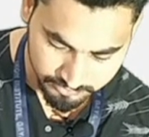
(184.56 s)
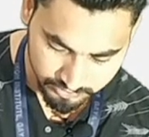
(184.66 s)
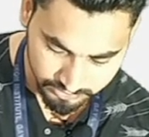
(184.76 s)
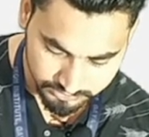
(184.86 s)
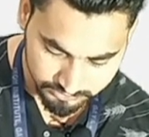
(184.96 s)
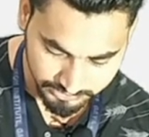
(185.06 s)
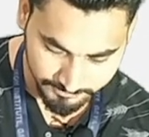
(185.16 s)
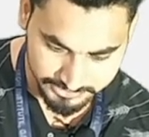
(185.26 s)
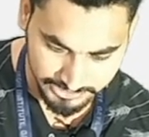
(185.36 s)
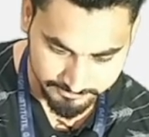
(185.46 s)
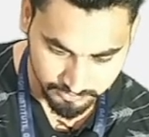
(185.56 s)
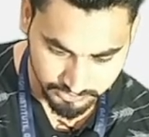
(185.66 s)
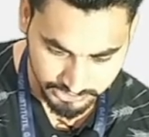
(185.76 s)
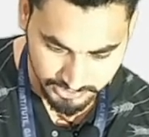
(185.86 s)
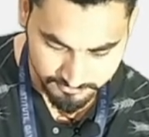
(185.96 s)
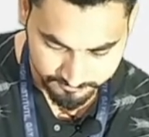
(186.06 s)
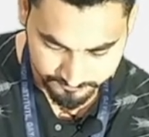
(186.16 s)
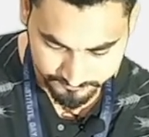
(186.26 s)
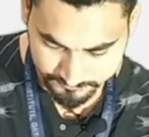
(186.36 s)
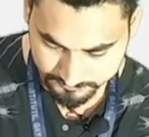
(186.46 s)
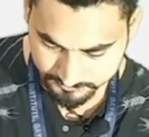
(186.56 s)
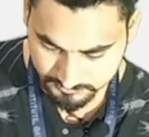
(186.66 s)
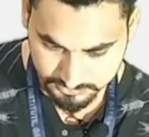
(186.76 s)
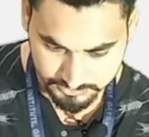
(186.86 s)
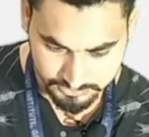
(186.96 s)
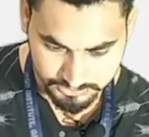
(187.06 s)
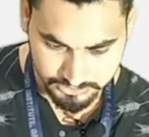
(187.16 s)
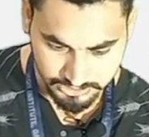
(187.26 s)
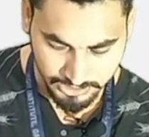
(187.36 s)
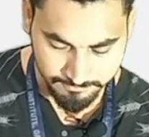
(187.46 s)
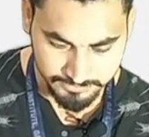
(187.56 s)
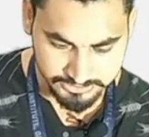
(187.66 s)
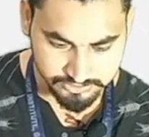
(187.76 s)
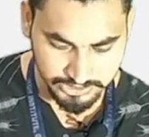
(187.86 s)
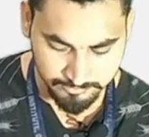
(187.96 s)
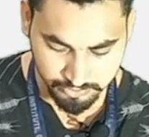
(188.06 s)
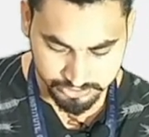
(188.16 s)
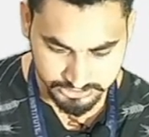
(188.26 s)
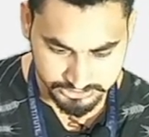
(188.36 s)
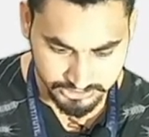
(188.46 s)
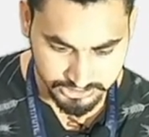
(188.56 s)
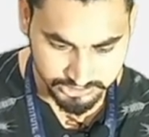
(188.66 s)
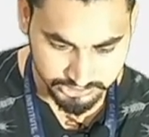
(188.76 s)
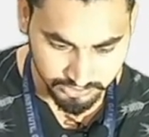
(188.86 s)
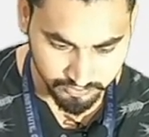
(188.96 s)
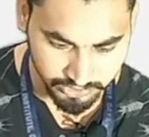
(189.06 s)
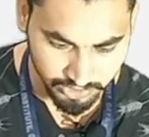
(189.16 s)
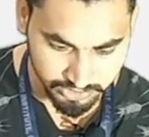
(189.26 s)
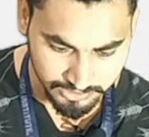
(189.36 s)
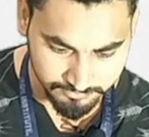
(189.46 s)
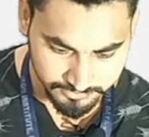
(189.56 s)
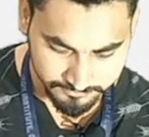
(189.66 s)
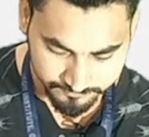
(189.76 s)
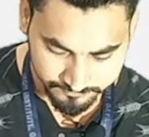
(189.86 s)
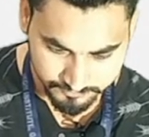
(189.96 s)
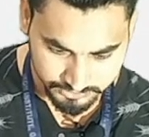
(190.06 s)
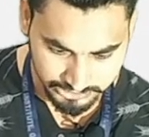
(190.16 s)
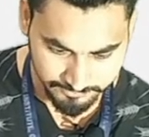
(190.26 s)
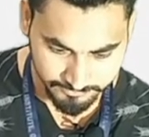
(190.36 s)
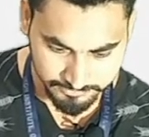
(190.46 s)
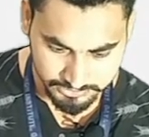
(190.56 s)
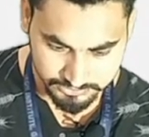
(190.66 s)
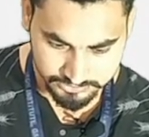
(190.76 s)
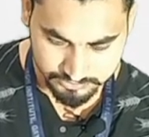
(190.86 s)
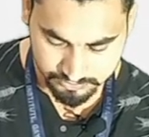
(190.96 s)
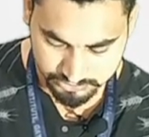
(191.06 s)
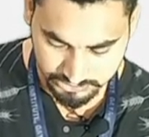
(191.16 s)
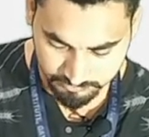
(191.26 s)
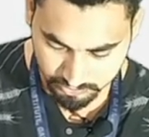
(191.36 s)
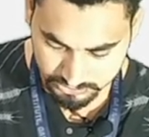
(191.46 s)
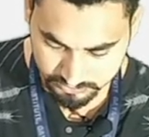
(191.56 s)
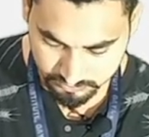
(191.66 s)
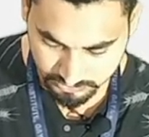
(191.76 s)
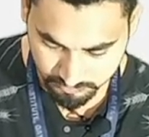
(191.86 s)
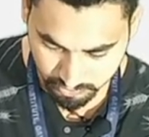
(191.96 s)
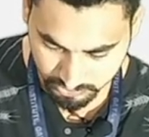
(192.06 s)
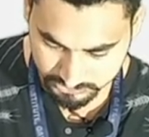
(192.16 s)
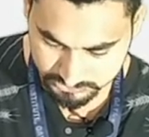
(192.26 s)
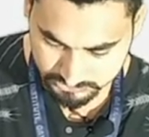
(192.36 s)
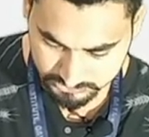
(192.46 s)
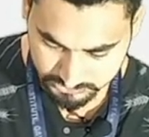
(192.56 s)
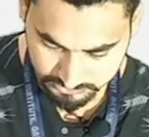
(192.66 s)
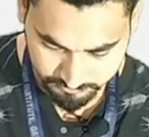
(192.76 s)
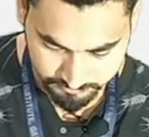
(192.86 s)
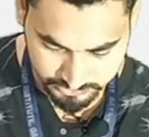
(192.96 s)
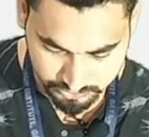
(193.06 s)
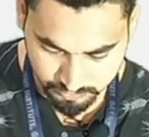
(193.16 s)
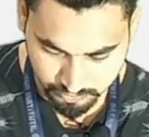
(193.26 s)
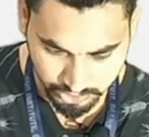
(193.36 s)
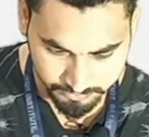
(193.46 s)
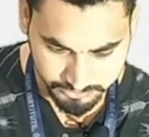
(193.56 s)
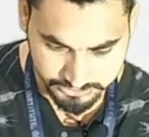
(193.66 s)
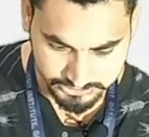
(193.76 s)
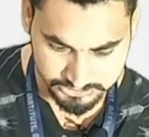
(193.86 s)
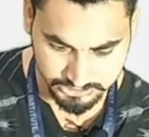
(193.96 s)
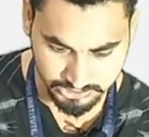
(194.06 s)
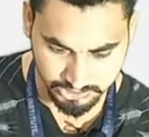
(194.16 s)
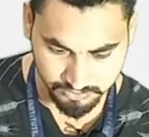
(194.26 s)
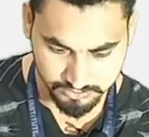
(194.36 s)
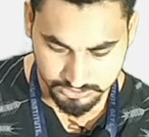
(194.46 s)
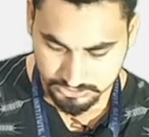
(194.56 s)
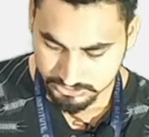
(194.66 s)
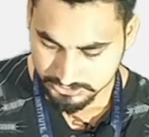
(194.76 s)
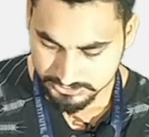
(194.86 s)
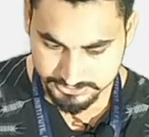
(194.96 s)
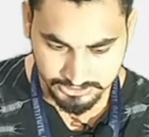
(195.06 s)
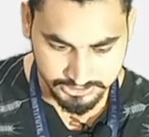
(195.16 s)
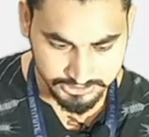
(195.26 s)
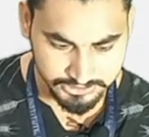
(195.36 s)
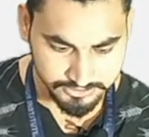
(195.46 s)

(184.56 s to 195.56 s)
को मैं यहाँ पर टाइप करूँगा राम अब मैं इसको नाम को चेंज करना चाहता हूँ कोई और नाम में तो यहाँ पर मैं उस नाम को लिखूँगा मोहन मैं इसको मोहन में चेंज कर रहा हूँ इंटर करेंगे